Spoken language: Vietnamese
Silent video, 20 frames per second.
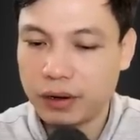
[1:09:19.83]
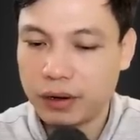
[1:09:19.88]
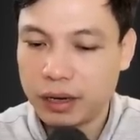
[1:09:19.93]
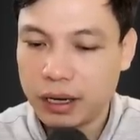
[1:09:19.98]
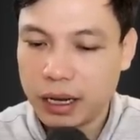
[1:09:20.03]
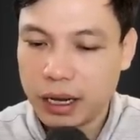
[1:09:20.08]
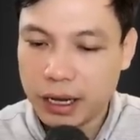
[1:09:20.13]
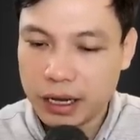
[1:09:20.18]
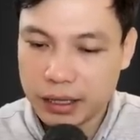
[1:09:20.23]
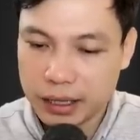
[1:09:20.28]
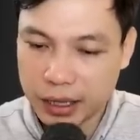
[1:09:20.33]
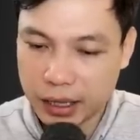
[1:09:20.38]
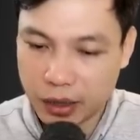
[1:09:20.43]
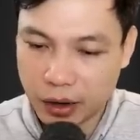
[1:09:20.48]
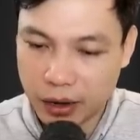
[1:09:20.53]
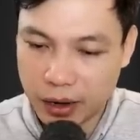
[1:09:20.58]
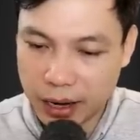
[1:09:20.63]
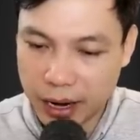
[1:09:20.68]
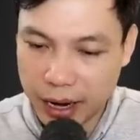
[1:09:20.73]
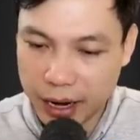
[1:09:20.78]
ủa,
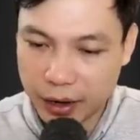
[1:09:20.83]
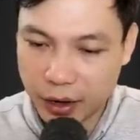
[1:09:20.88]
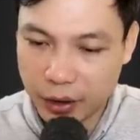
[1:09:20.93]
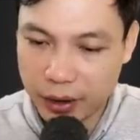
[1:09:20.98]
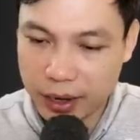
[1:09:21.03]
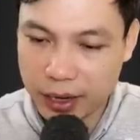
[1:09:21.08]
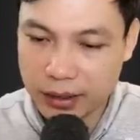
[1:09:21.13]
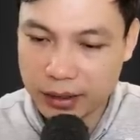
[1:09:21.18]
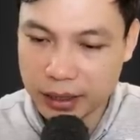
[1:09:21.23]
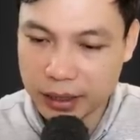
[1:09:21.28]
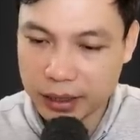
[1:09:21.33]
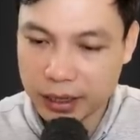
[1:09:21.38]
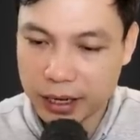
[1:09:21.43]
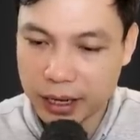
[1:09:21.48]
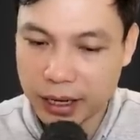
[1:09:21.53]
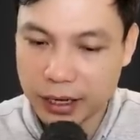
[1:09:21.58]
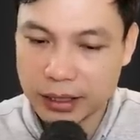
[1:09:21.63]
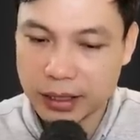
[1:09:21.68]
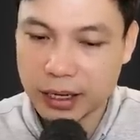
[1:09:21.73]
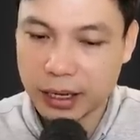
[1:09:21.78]
ngươi chưa chạy trốn
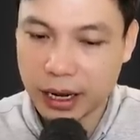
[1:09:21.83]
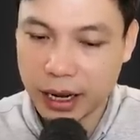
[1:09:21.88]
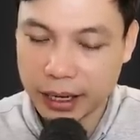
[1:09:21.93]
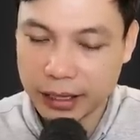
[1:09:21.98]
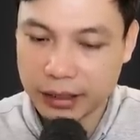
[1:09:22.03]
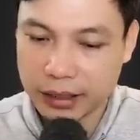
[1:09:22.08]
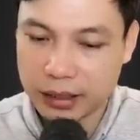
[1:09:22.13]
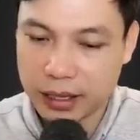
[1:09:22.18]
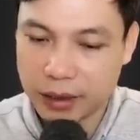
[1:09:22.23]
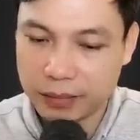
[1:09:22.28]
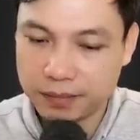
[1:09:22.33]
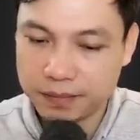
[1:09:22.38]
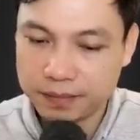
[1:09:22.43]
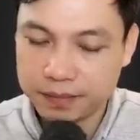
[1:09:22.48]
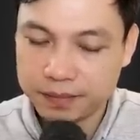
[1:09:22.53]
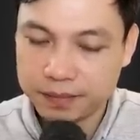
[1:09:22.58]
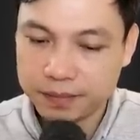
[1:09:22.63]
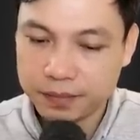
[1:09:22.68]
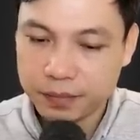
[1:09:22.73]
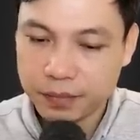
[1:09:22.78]
sao? Có biết
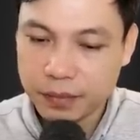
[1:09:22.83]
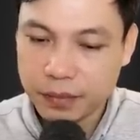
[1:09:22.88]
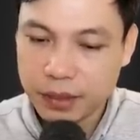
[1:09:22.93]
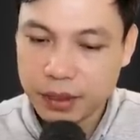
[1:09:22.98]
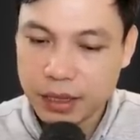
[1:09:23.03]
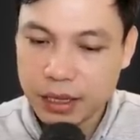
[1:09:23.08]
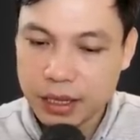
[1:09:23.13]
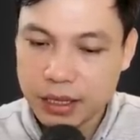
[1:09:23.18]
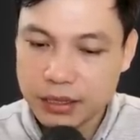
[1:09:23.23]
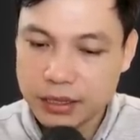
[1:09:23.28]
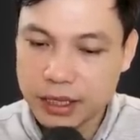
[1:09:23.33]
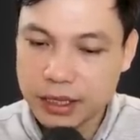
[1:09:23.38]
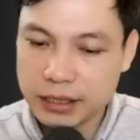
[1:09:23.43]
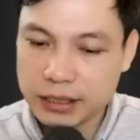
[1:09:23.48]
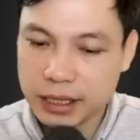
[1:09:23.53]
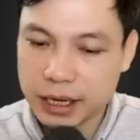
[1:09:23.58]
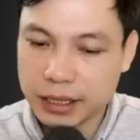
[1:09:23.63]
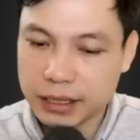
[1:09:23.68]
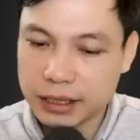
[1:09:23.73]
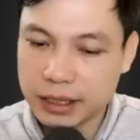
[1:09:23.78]
ngươi bây giờ đang
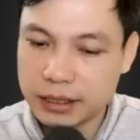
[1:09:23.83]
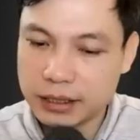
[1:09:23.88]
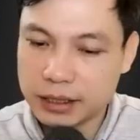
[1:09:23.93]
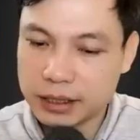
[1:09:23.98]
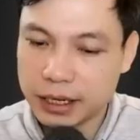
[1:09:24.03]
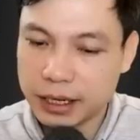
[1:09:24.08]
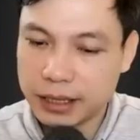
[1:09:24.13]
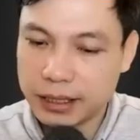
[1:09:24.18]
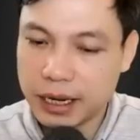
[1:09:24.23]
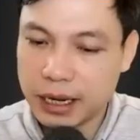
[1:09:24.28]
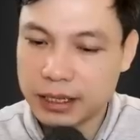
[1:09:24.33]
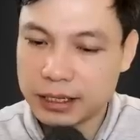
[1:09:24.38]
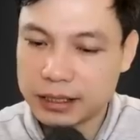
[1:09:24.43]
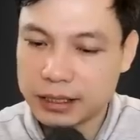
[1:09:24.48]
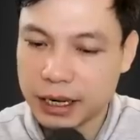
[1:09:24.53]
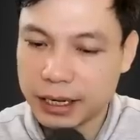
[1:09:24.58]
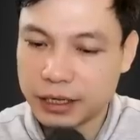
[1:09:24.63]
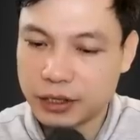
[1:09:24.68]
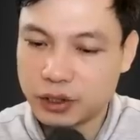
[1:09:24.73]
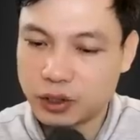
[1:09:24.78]
nói chuyện với ai
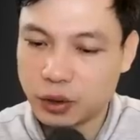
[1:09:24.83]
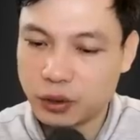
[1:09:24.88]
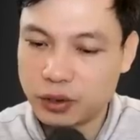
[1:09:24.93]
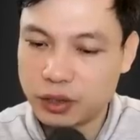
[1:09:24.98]
không?